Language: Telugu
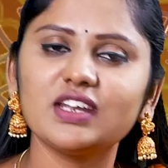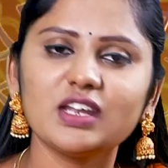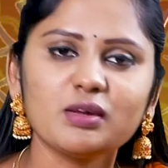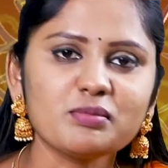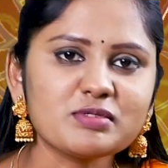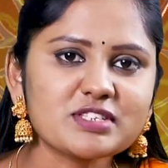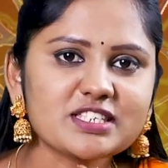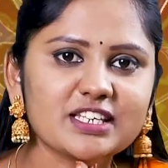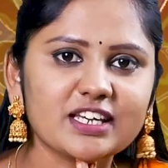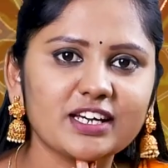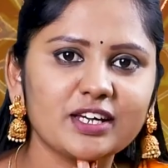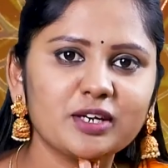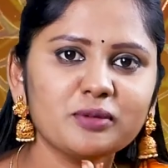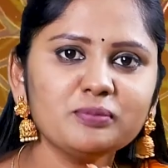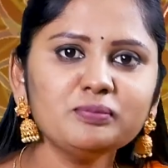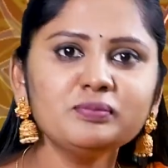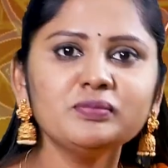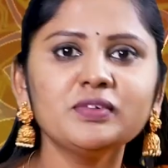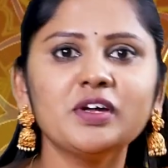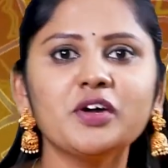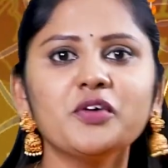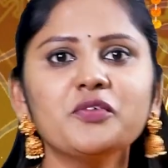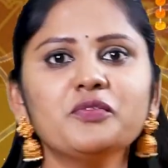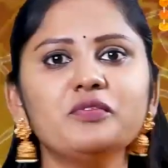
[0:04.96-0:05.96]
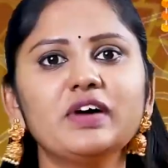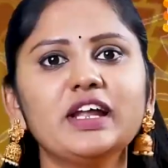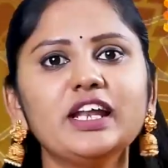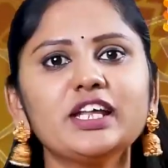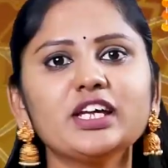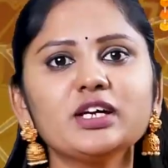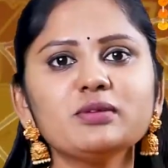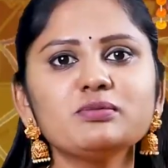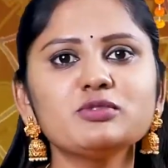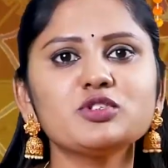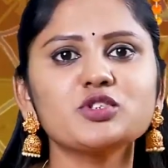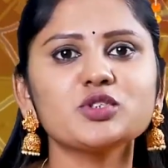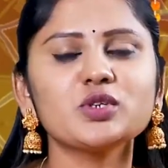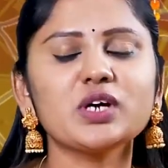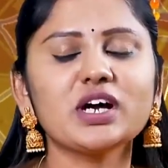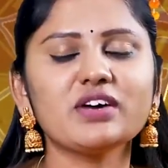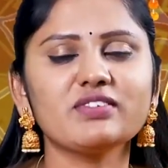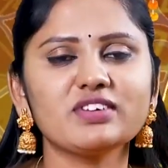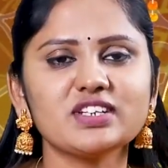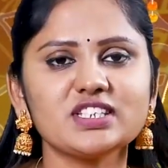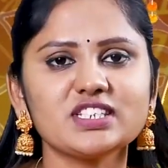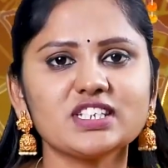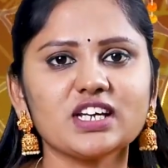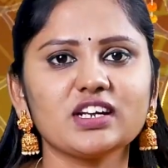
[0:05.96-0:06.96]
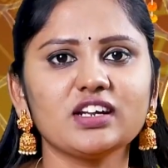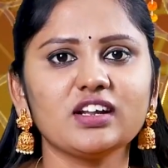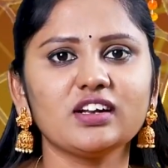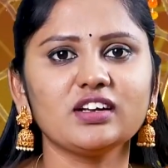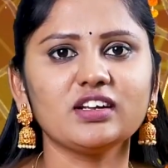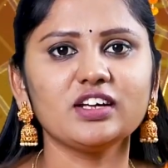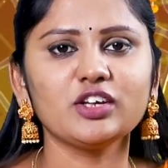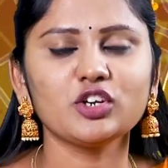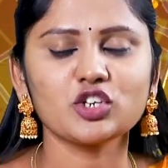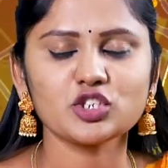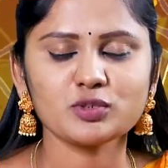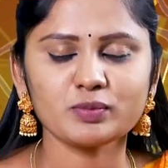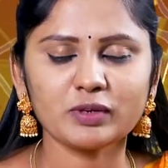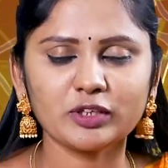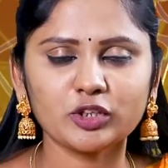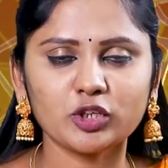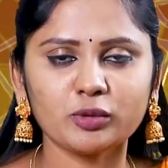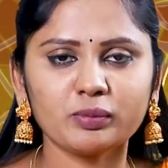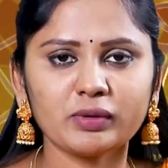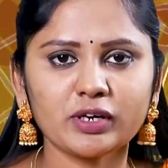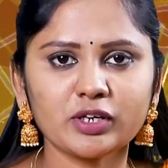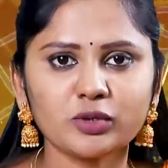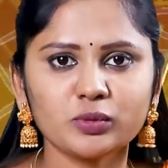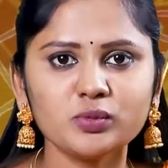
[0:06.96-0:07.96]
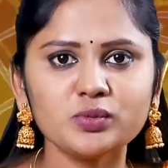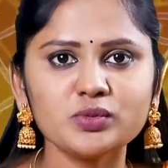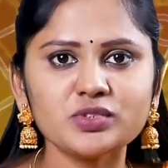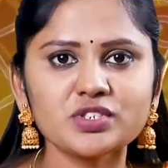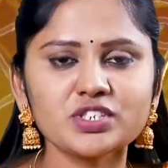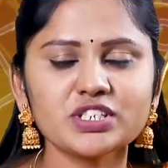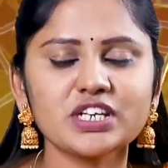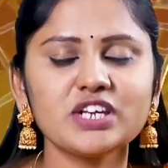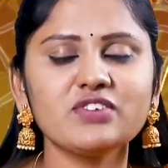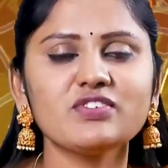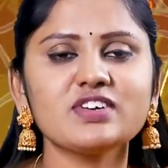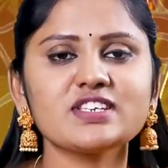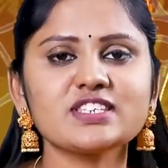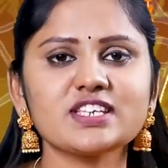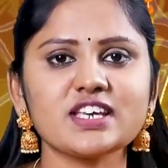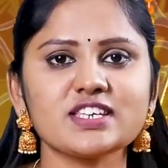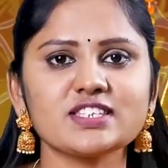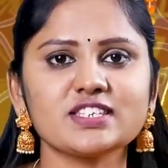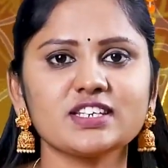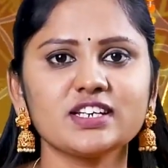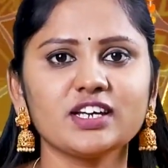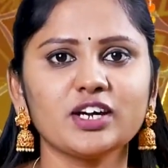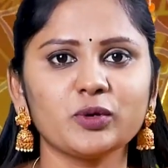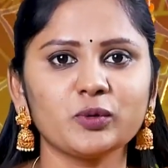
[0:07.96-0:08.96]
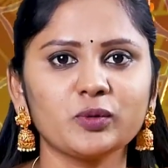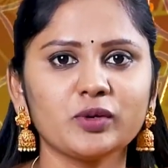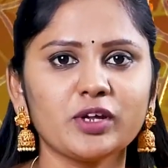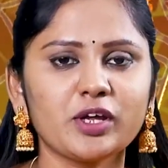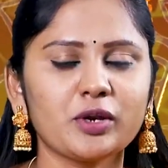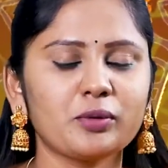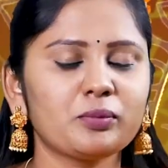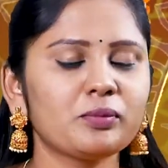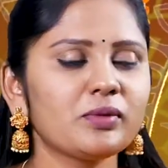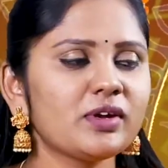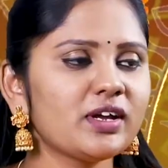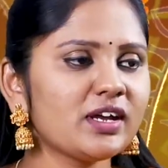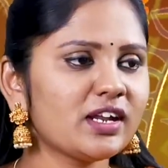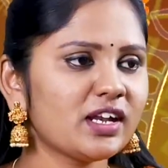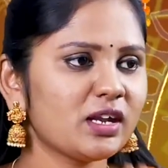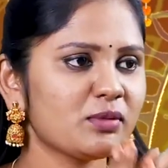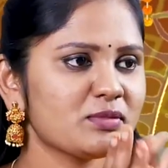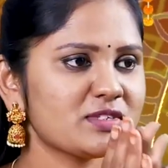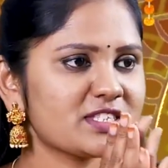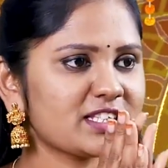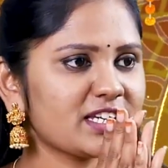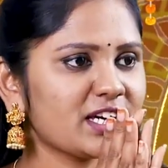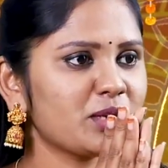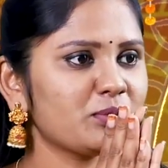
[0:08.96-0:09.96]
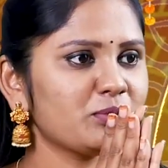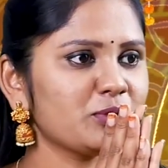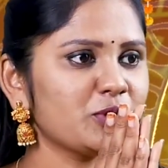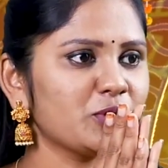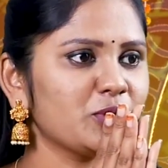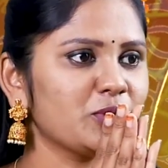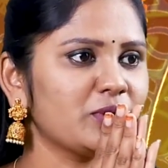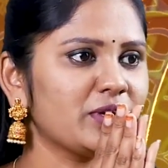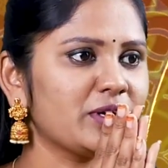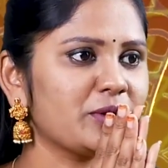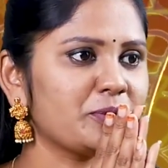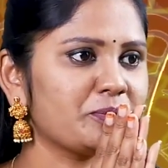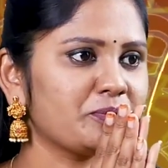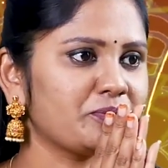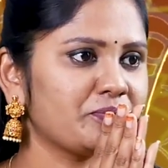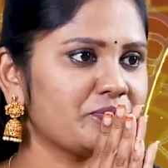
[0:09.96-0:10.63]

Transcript: నమస్కారం వెల్కమ్ టు అవర్ ఛానల్ ఈరోజు మనతో పాటు శ్రీనివాస్ శాస్త్రి గారు ఉన్నారు నమస్కారం గురువుగారు